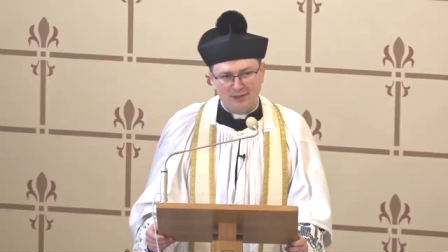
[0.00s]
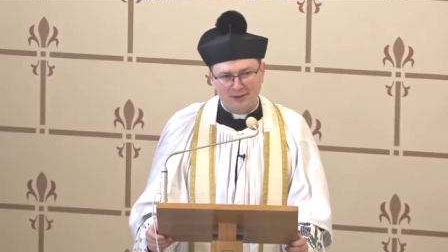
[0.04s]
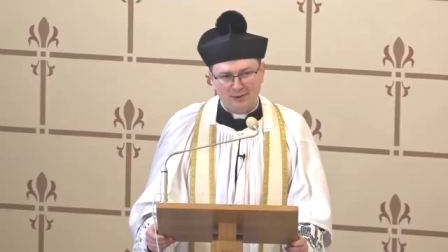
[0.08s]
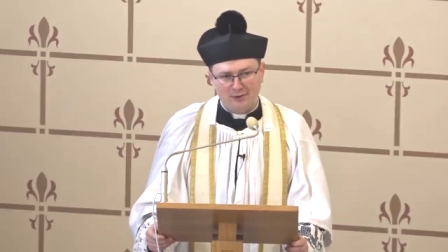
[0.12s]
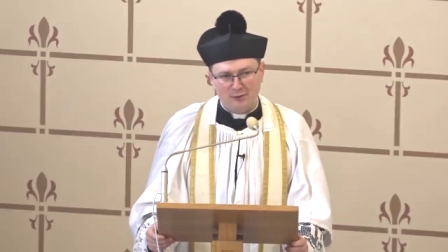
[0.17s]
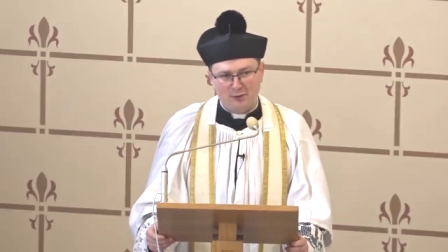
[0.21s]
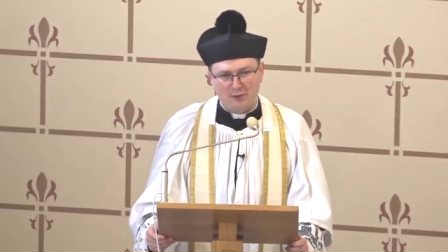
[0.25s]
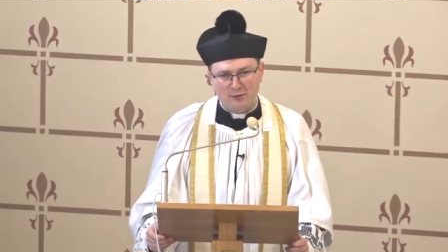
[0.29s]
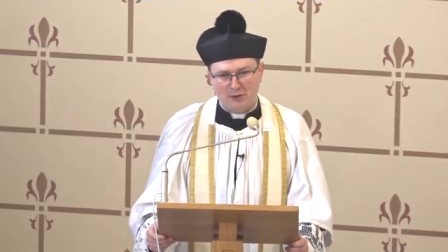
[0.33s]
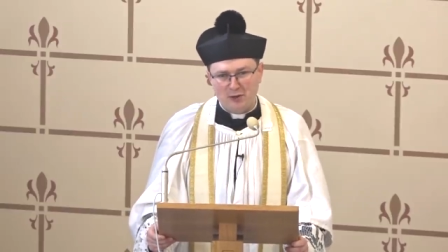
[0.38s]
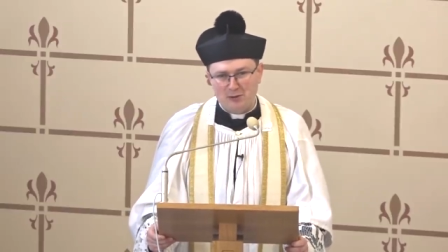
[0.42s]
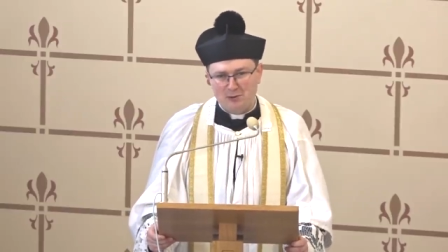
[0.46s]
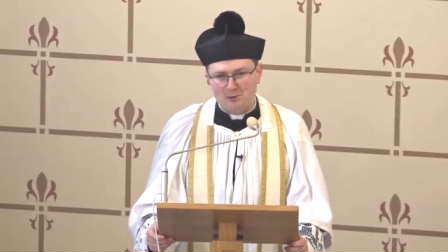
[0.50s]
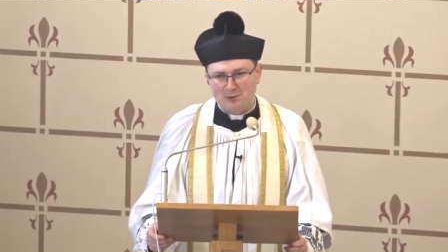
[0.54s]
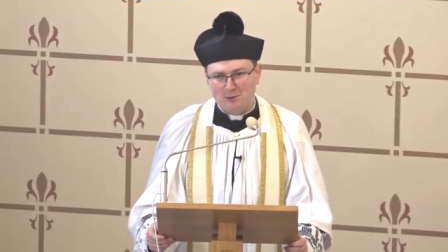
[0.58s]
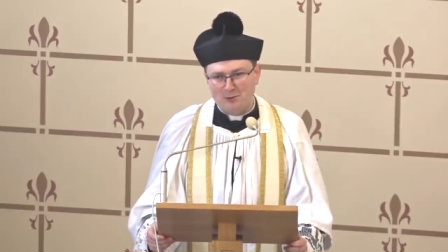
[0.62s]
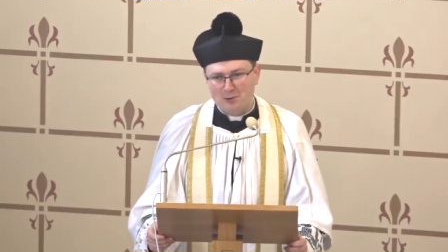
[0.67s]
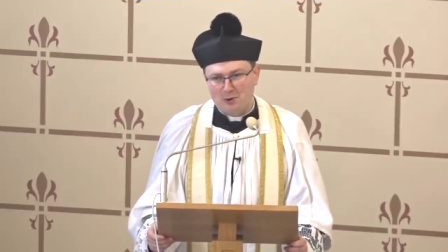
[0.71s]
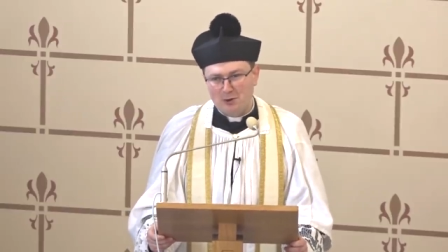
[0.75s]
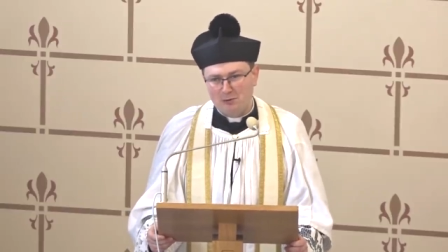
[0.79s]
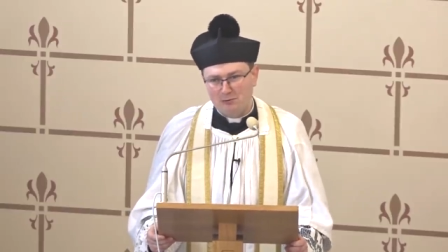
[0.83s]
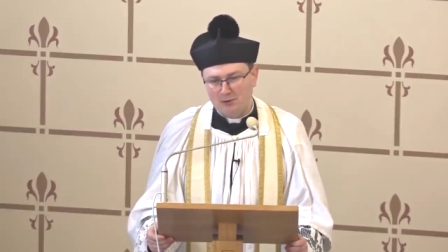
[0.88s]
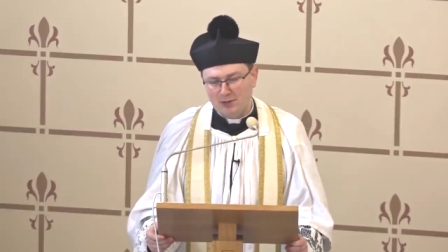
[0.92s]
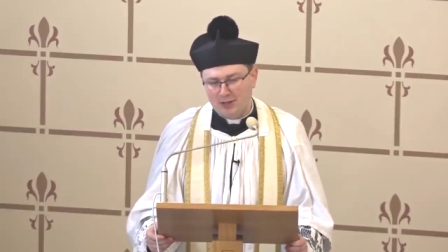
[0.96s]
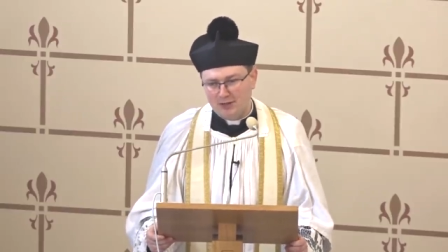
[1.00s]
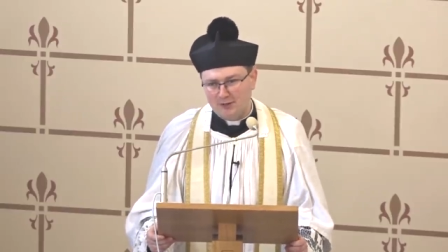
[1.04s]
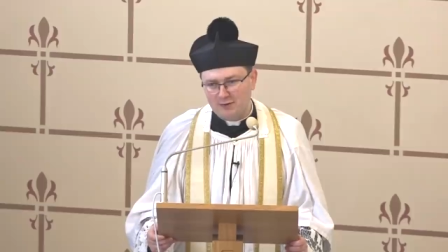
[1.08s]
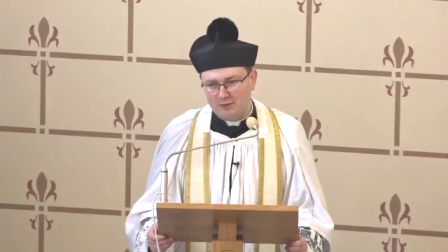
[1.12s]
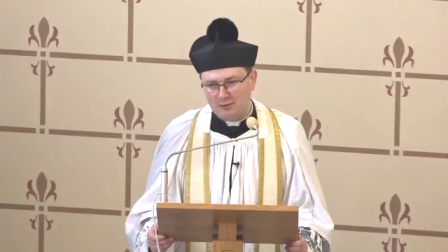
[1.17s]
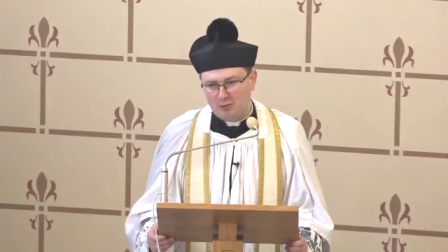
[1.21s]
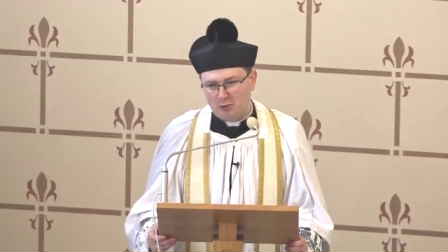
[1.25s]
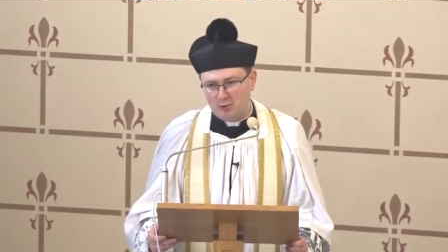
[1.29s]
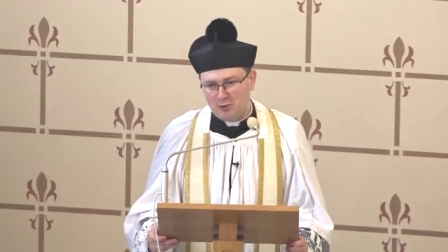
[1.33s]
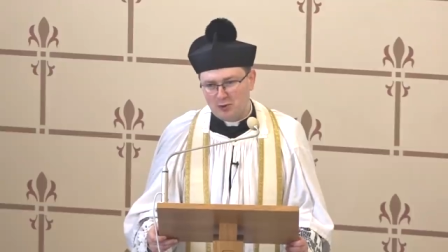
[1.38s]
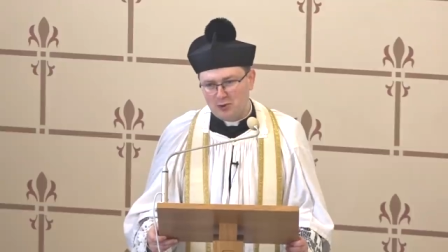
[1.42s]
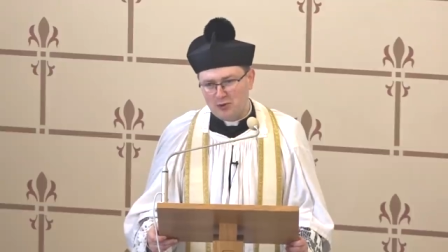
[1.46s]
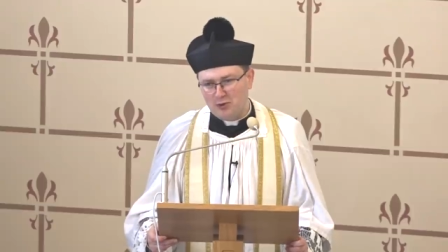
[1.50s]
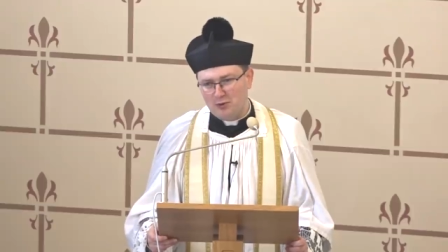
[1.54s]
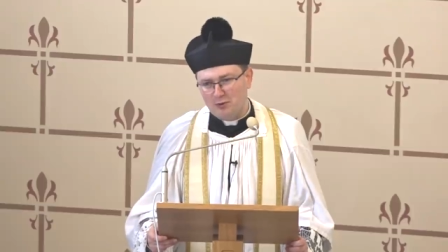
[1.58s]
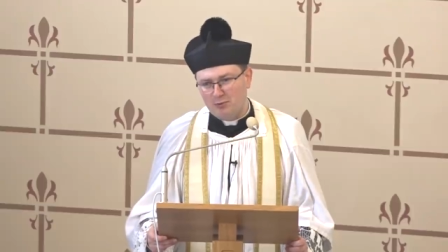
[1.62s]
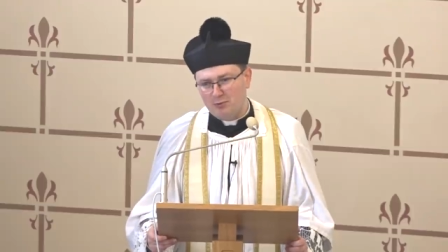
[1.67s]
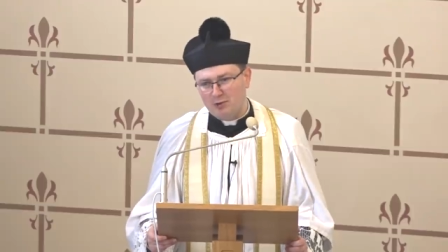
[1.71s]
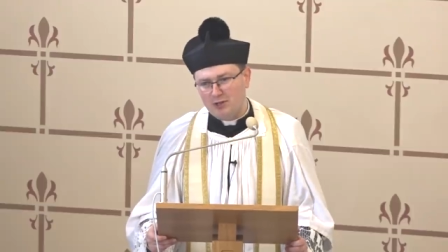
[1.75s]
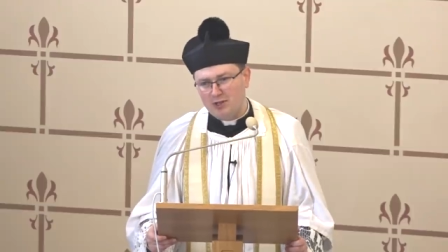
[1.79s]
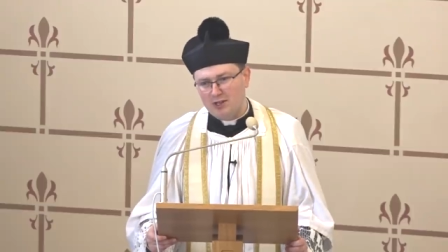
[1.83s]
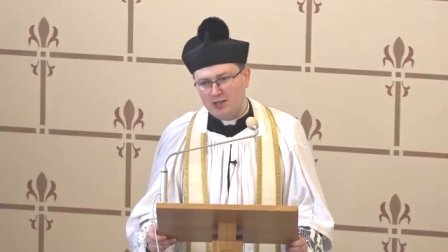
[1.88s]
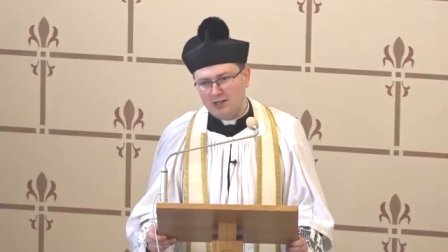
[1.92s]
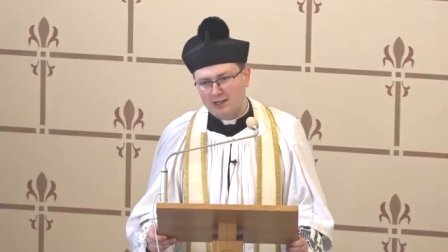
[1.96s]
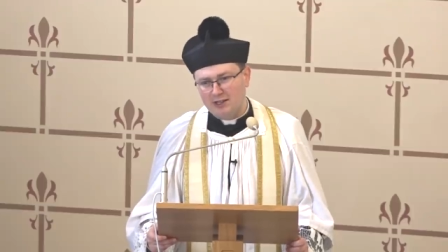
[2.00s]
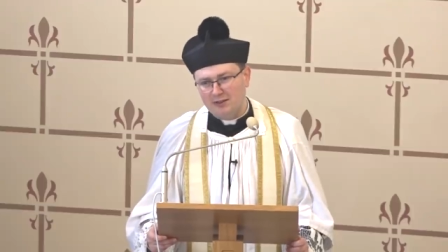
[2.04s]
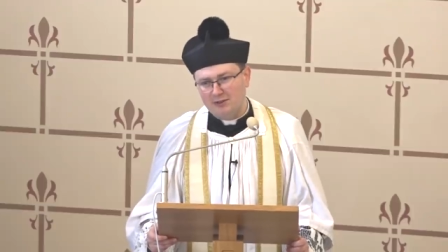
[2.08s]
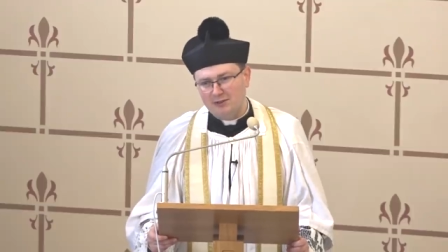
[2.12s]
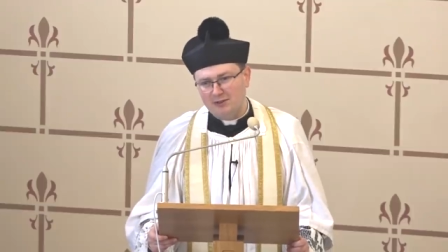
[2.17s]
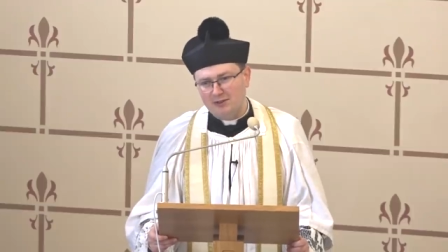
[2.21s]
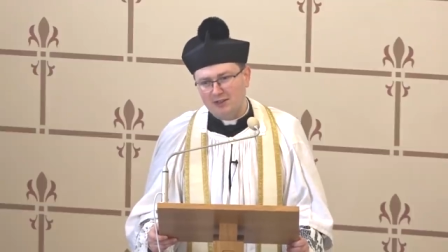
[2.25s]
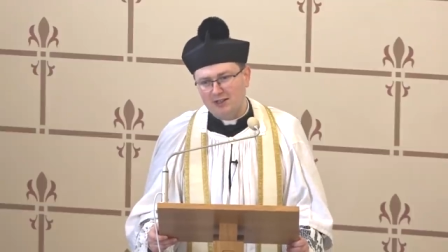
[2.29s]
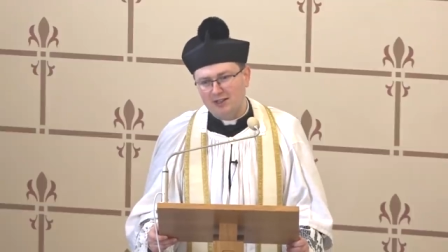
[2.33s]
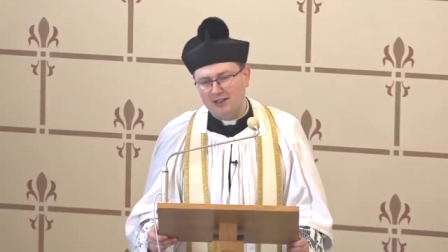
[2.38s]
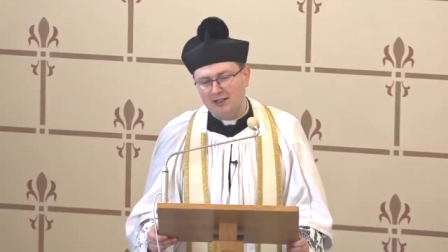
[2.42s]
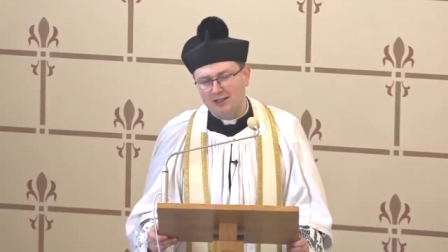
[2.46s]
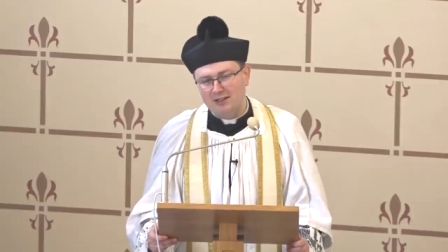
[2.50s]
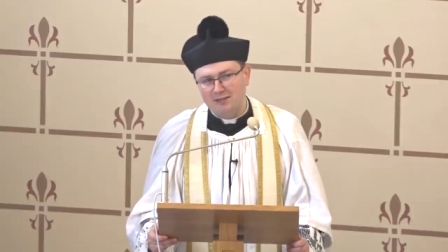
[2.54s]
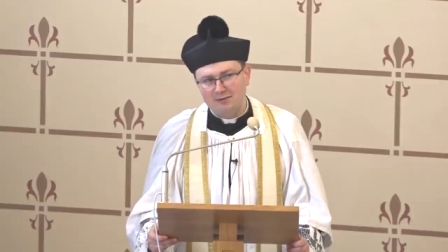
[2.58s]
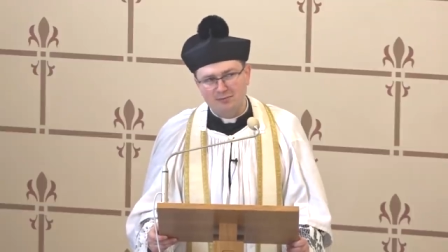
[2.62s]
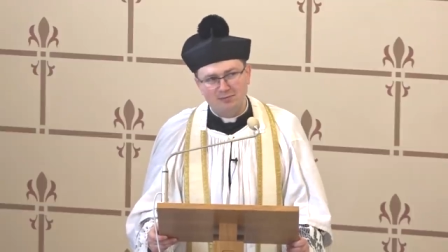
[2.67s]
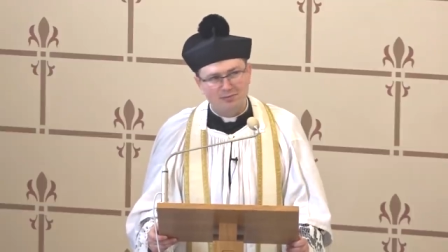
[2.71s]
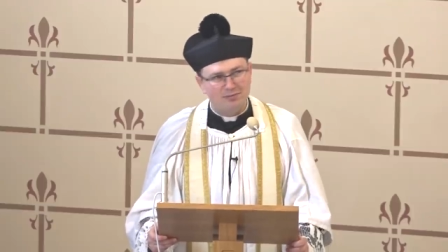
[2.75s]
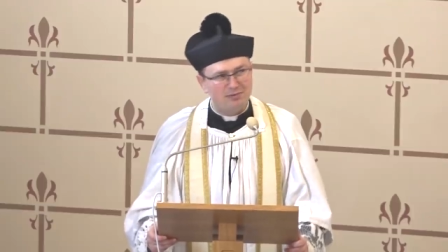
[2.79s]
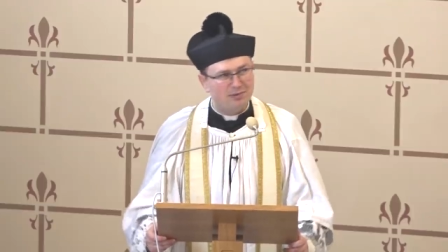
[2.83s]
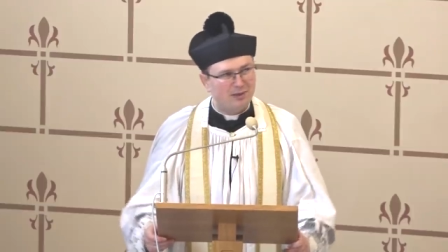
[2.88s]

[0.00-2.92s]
w wielu głowach wzbudzić to pytanie, no ale